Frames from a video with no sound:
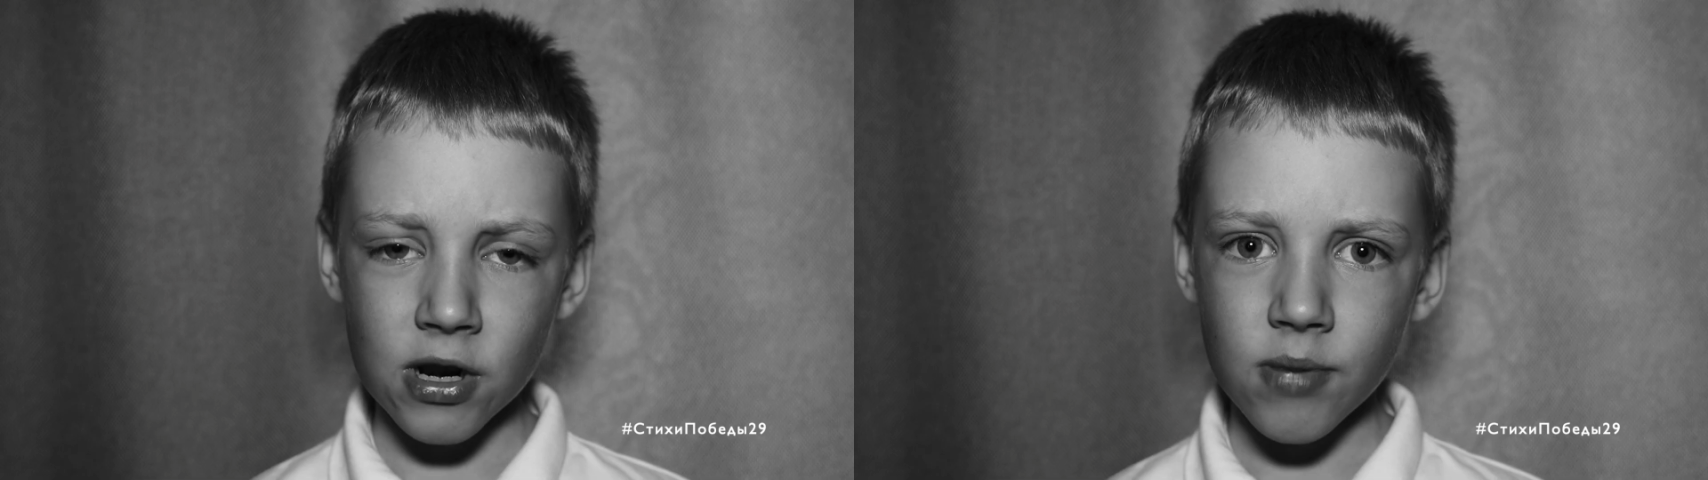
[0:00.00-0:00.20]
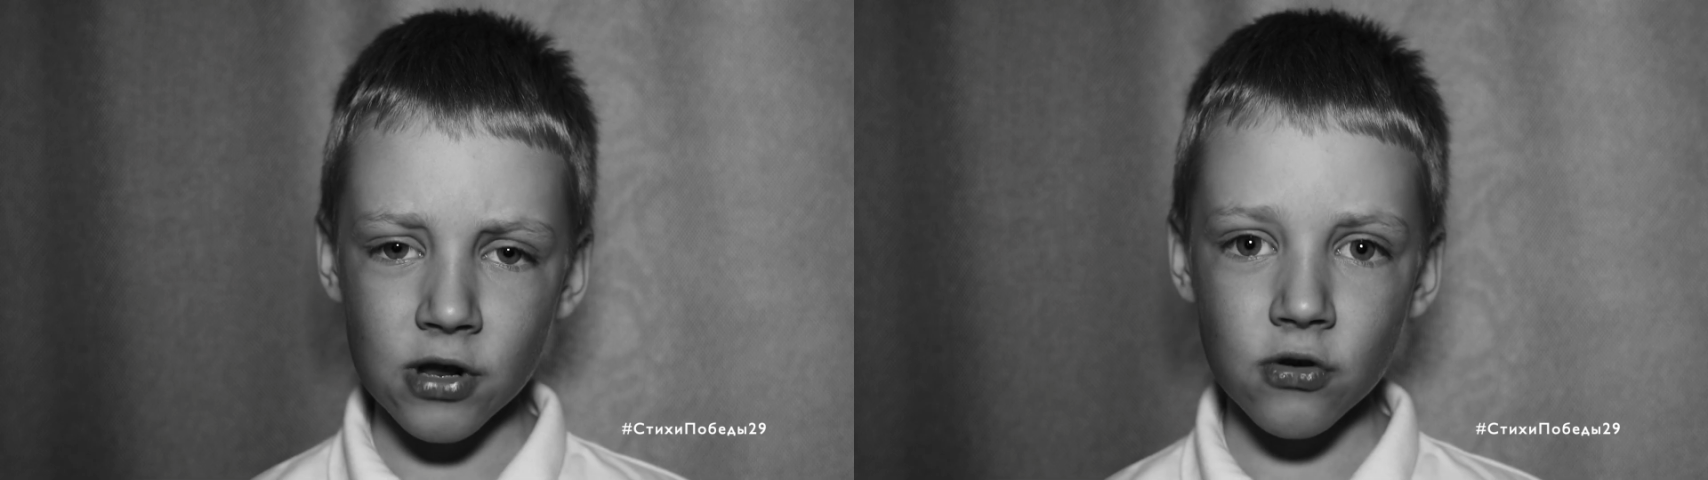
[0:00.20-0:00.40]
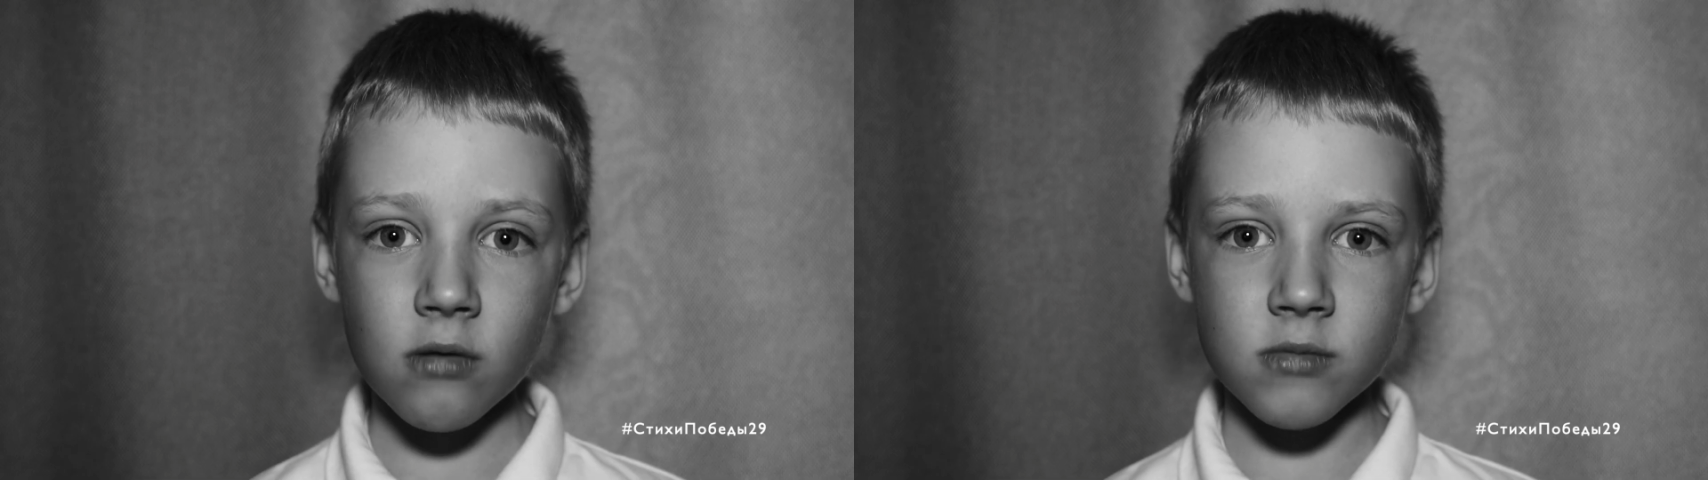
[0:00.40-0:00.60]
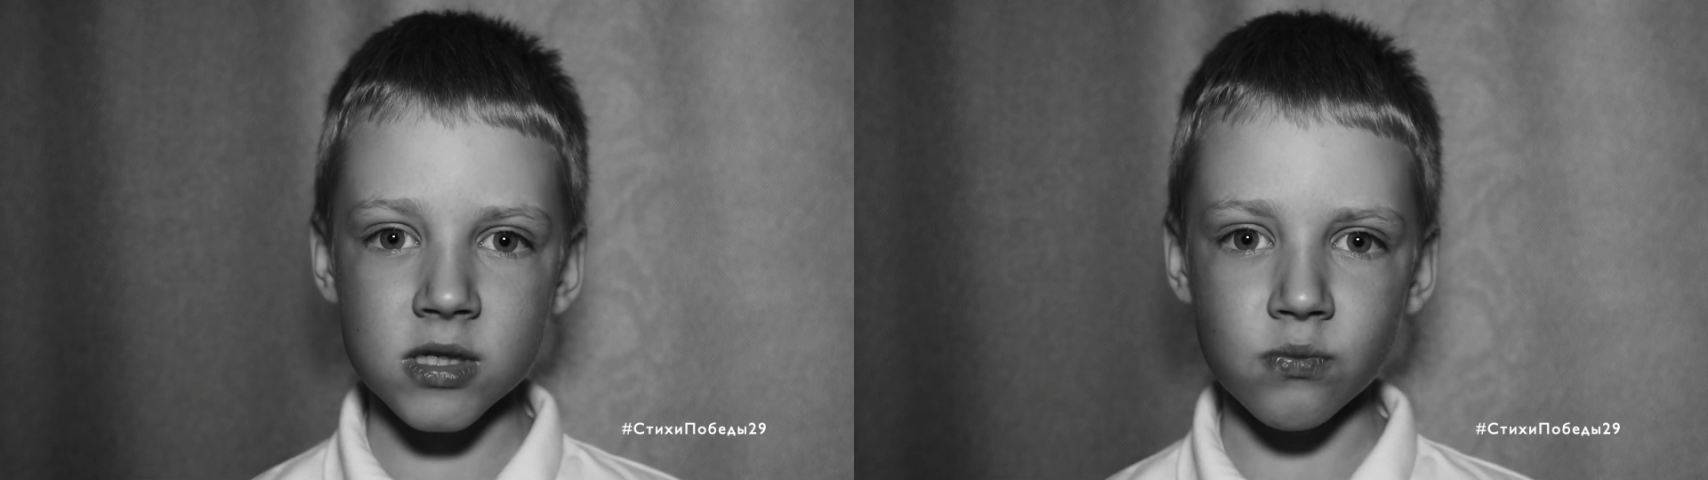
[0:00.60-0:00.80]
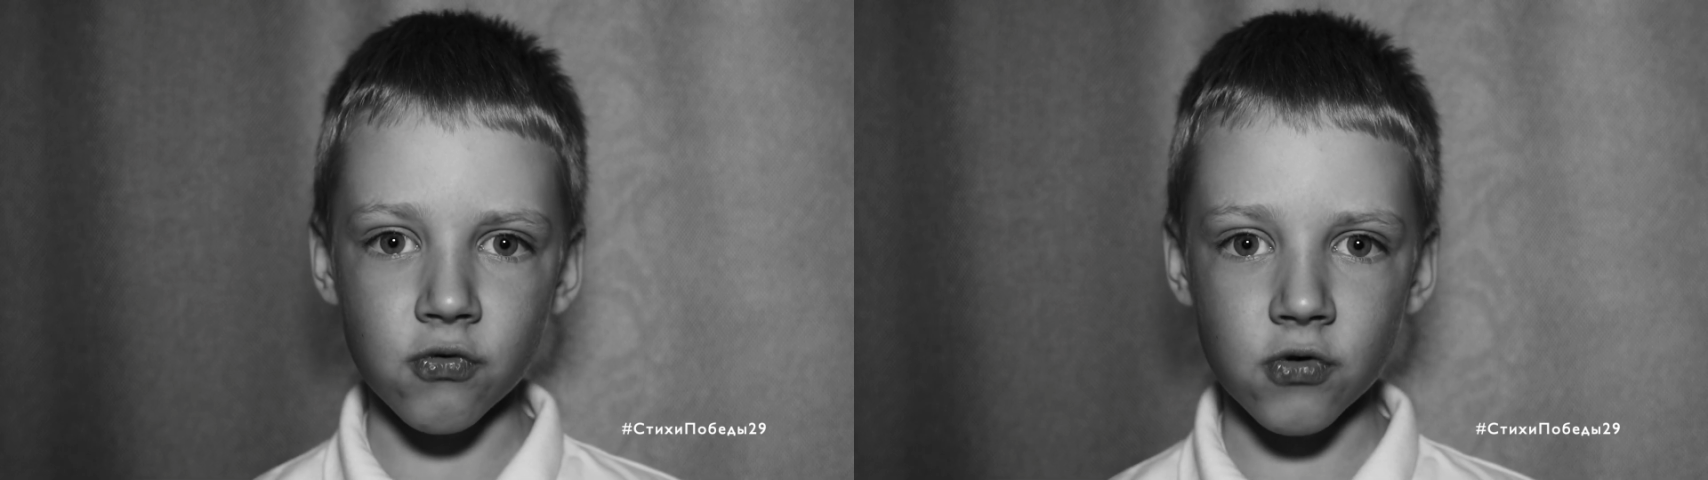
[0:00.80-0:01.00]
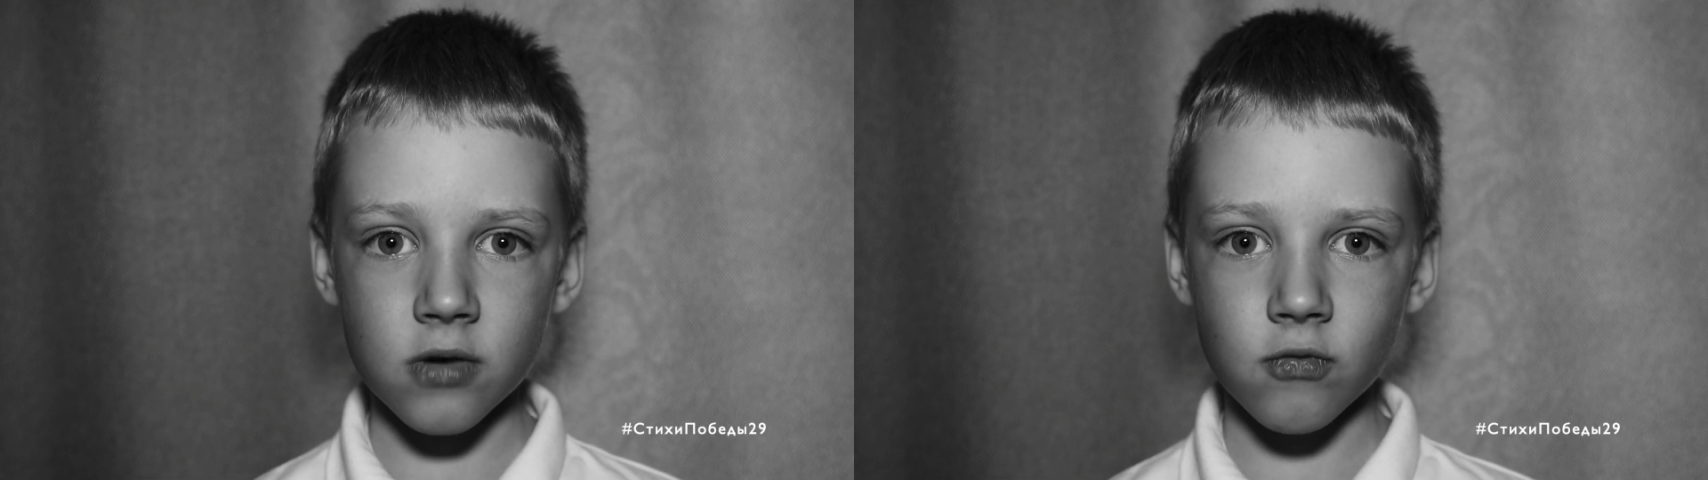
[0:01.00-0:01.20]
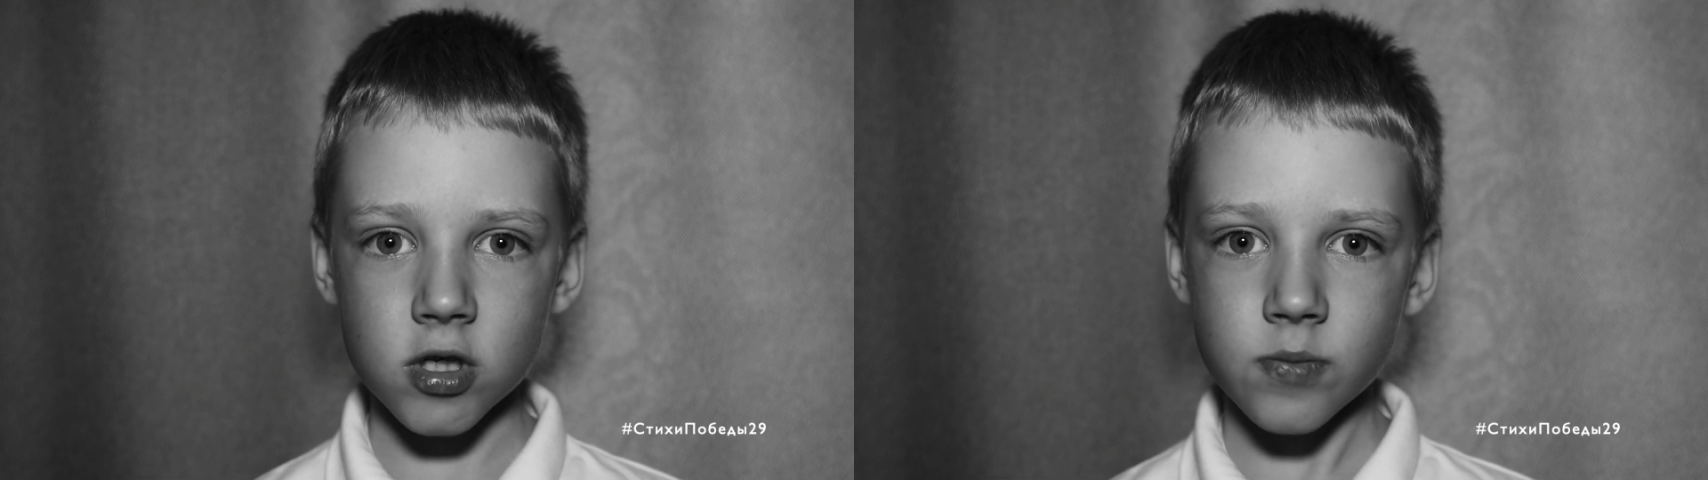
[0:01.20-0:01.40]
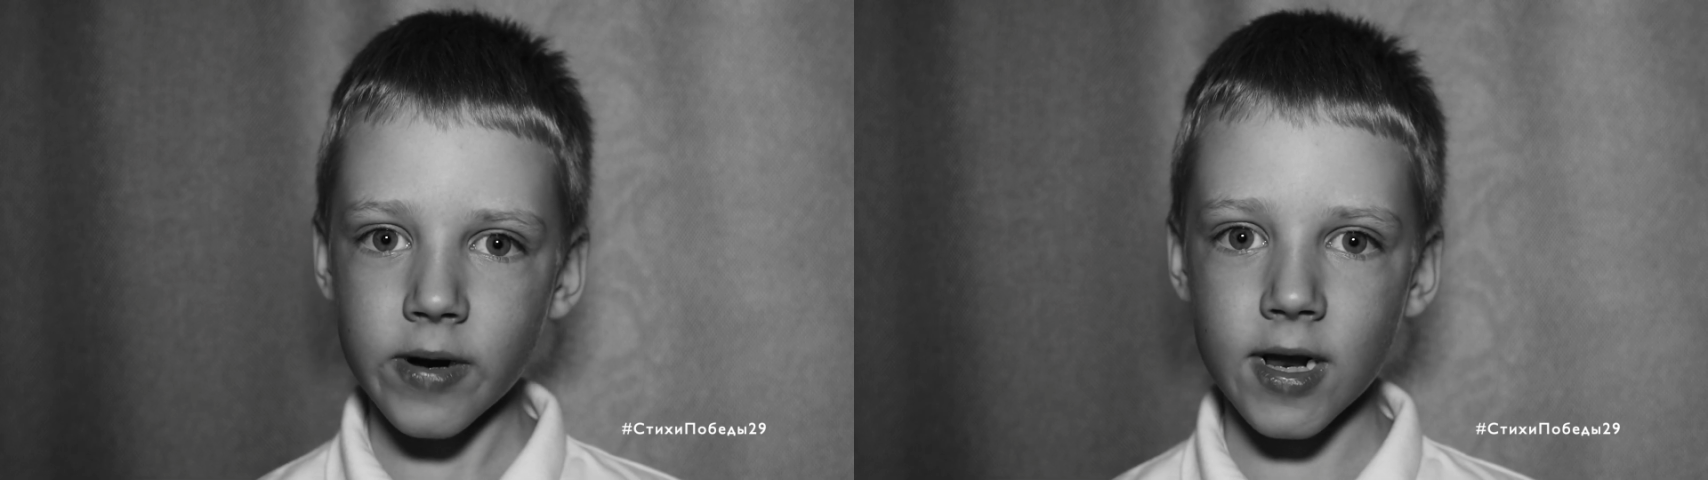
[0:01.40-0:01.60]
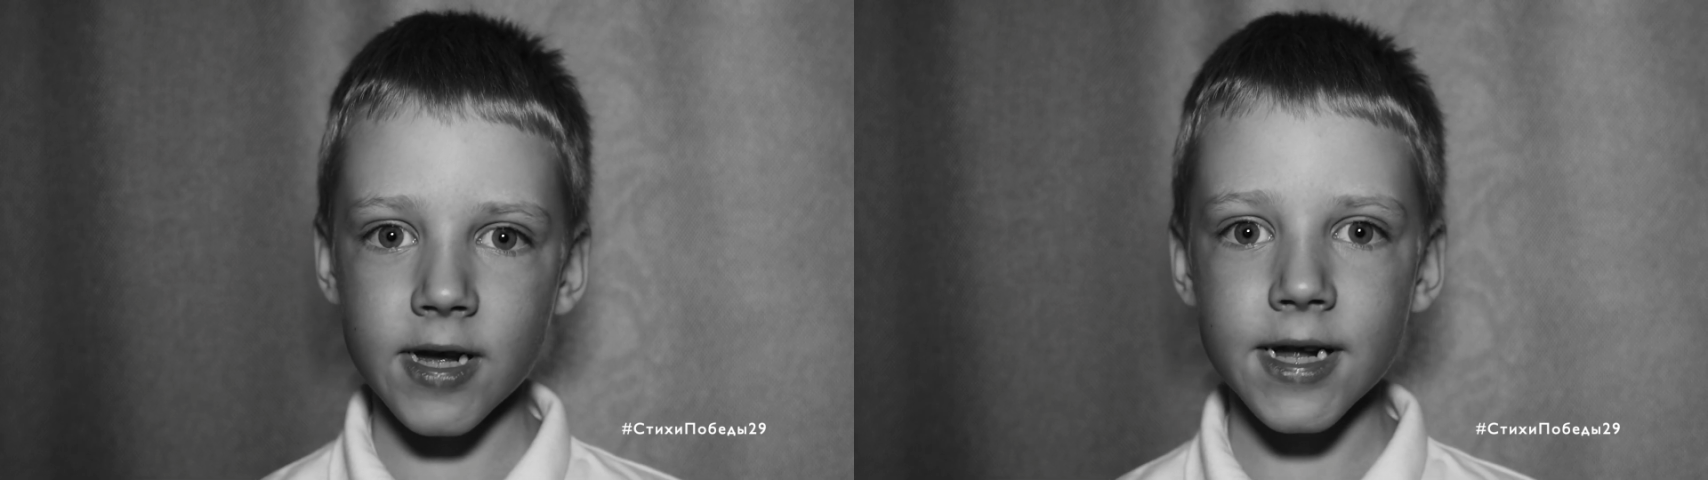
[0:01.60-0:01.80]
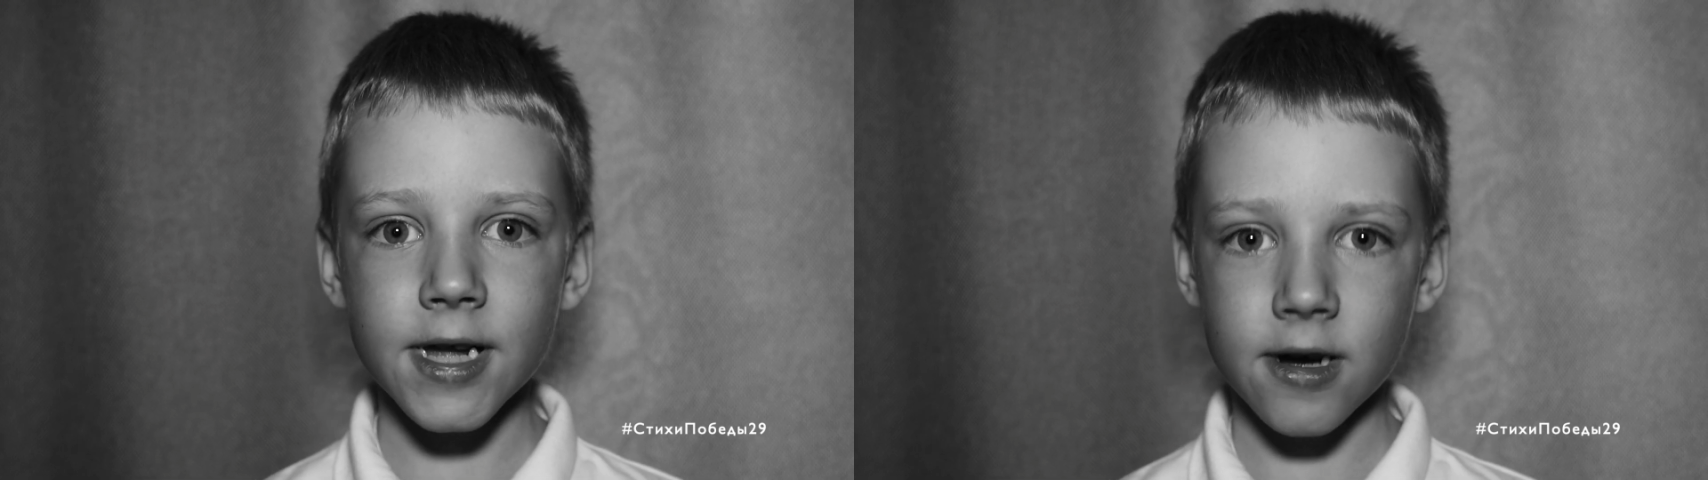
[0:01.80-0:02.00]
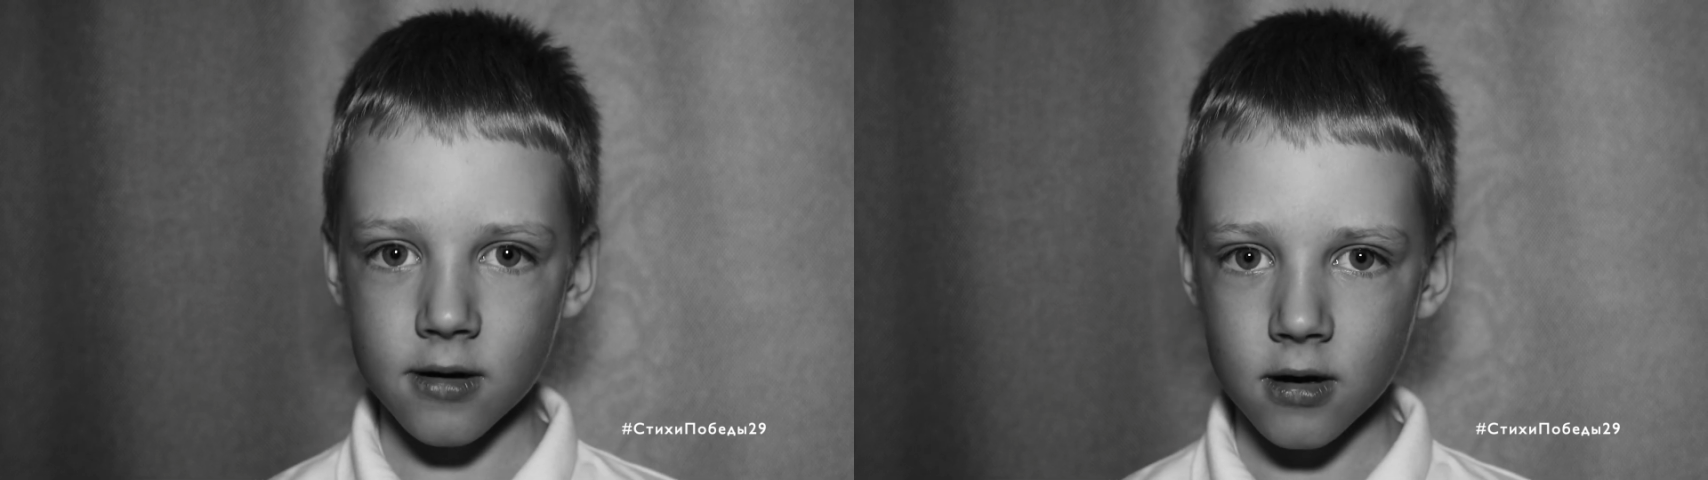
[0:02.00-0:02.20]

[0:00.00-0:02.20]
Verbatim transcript: При нем избу его спалили,